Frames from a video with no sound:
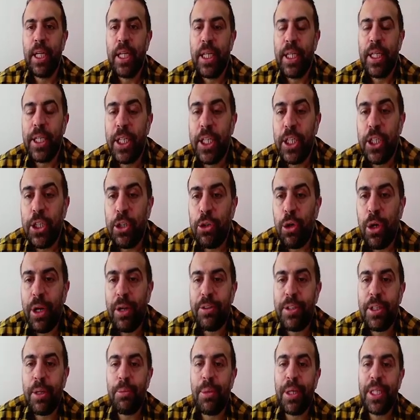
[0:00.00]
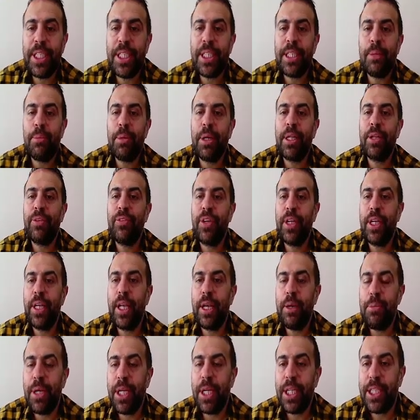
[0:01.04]
İkinci görev ise basit zamanlı
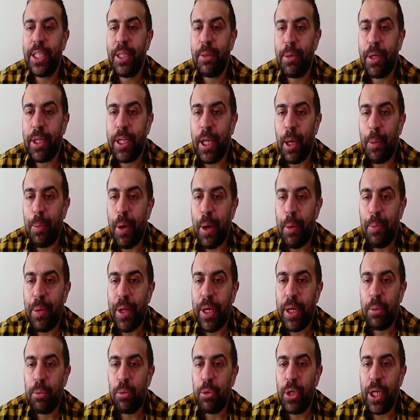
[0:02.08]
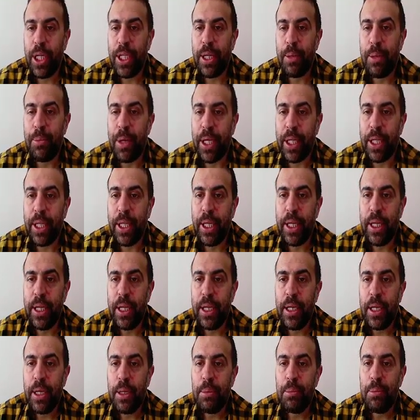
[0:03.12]
fiilleri birleşik zamanlı yapar. Peki bu ne demekti?
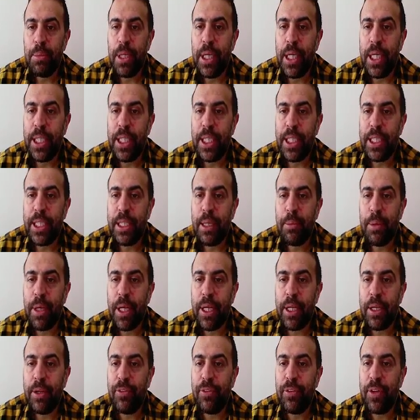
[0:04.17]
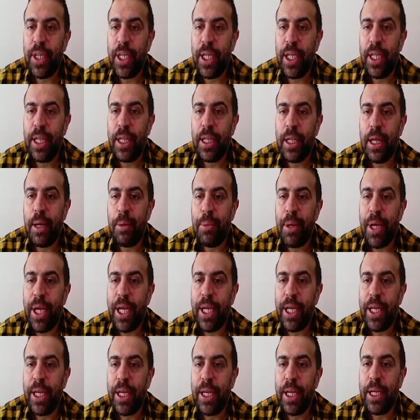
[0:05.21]
Birleşik zamanlı fiil
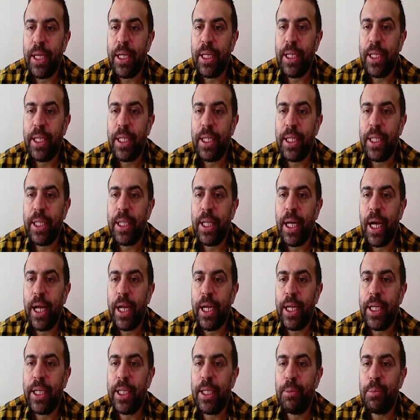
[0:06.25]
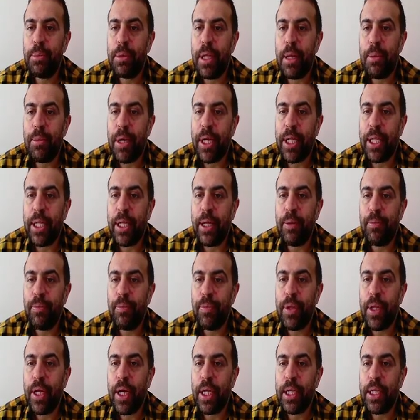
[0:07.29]
demek iki tane kip demekti
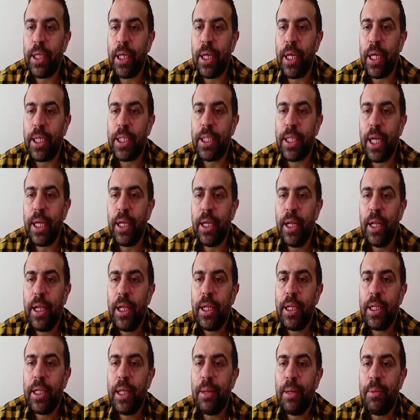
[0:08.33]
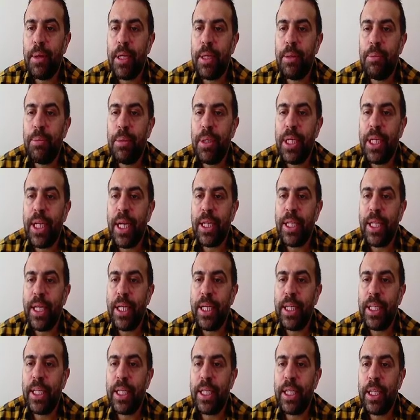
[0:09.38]
hatırlarsan. Demek ki bir yerde
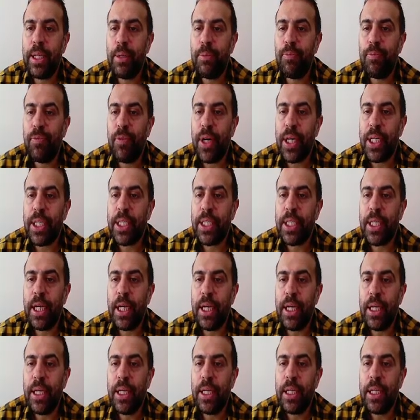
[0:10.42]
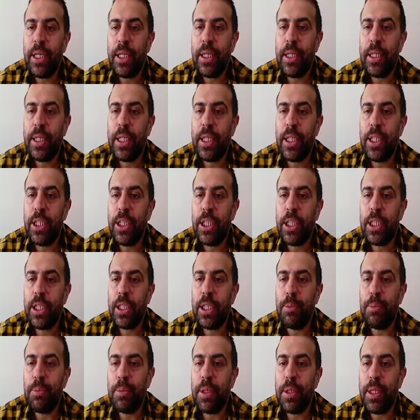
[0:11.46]
iki kip varsa ikinci
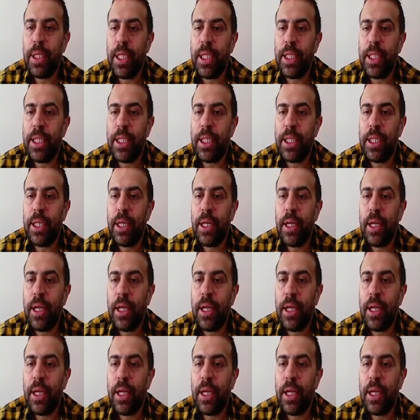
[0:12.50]
kip nedir?